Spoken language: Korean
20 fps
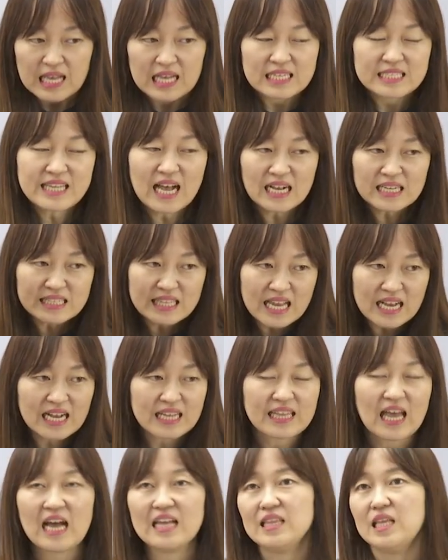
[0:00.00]

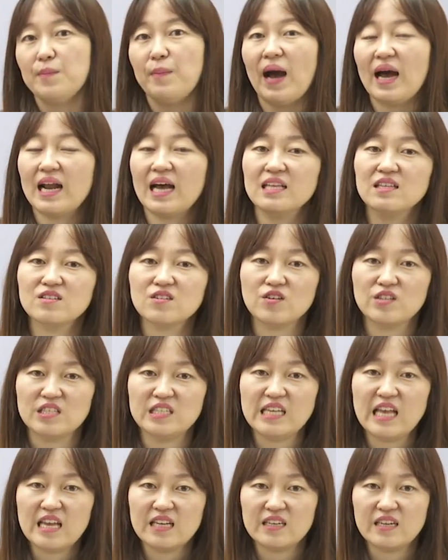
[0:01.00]
상대가 나한테 말하는 건
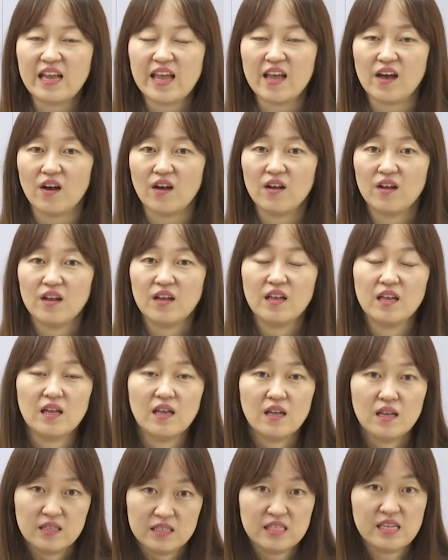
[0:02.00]
이해를 해요.
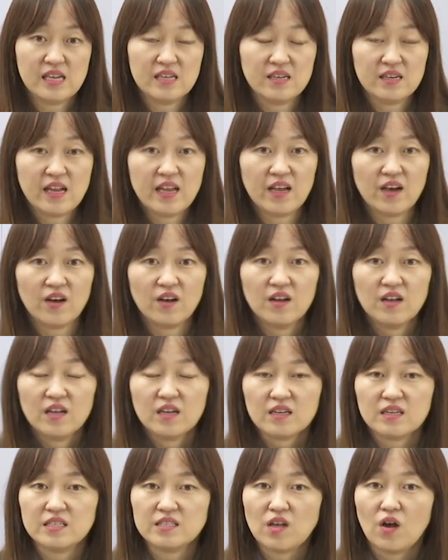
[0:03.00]
이해를 해요.
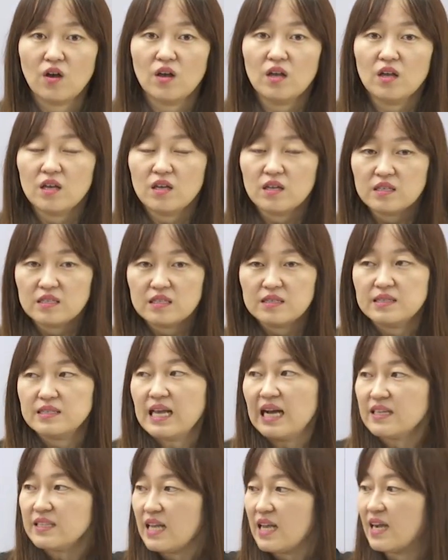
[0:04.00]
그래서
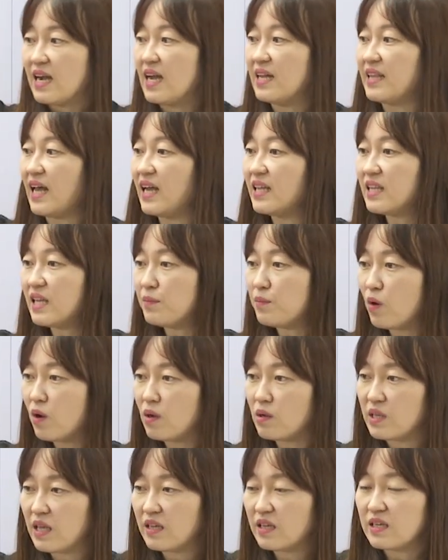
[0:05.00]
상대가 나한테
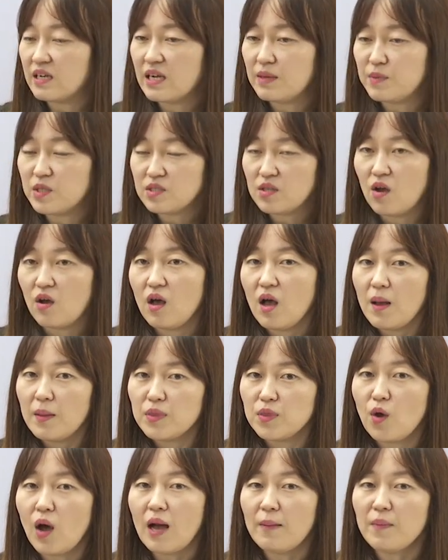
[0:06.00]
뭐 얘기를 하면서
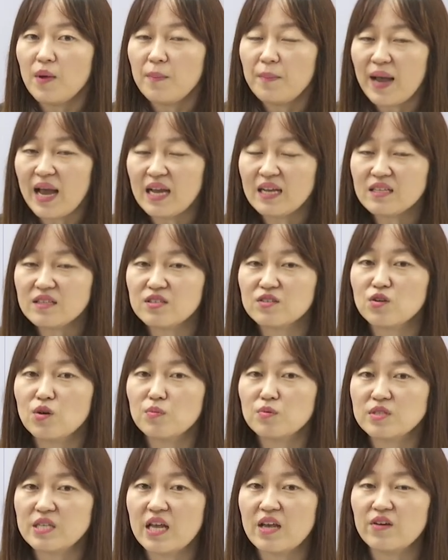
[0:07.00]
너 한번 팔
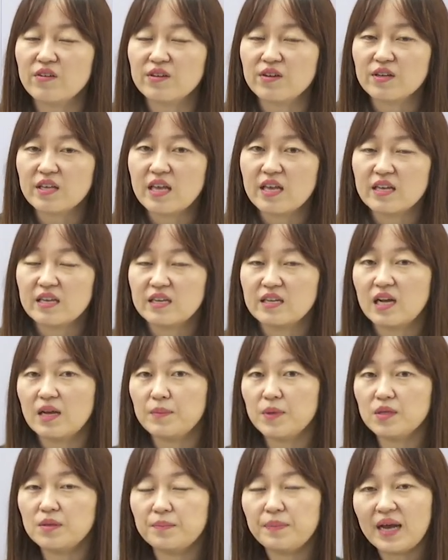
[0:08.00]
들어보세요 이렇게 얘기를
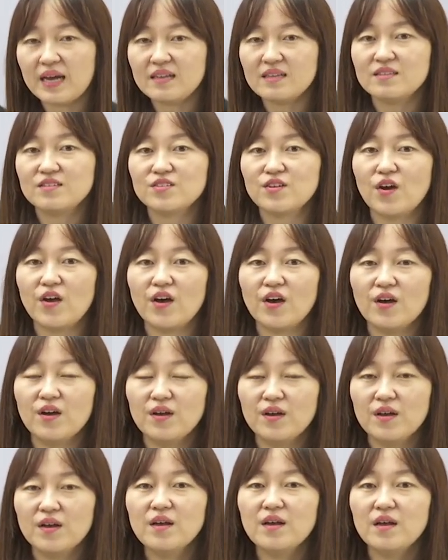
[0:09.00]
하면 팔에 들어요
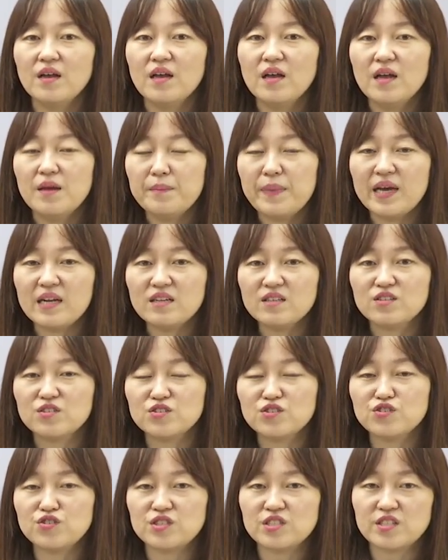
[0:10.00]
팔에
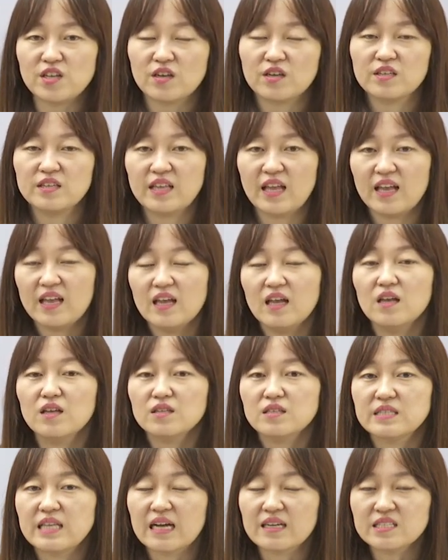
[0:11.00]
들을 수 있어요 근데
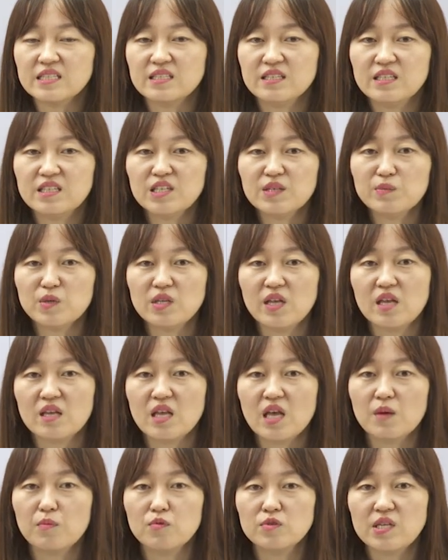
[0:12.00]
당신 이름을
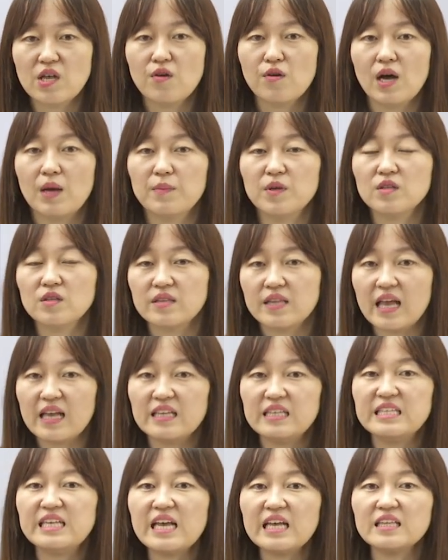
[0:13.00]
얘기해 보세요 하면은 내
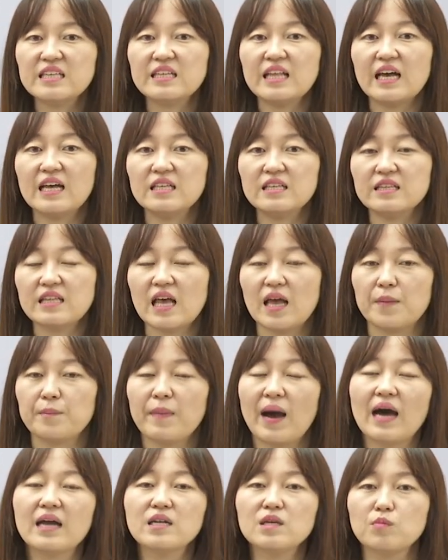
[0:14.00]
이해는 하는데
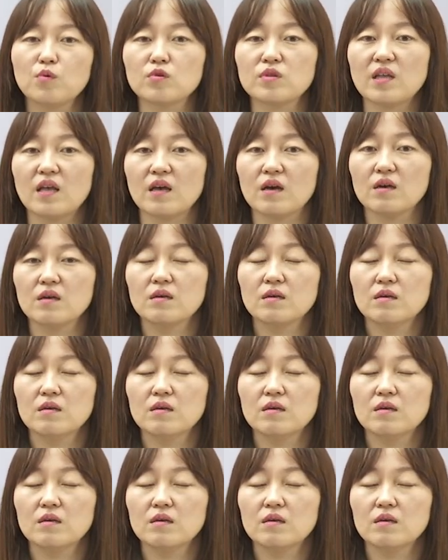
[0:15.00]
말을 못해요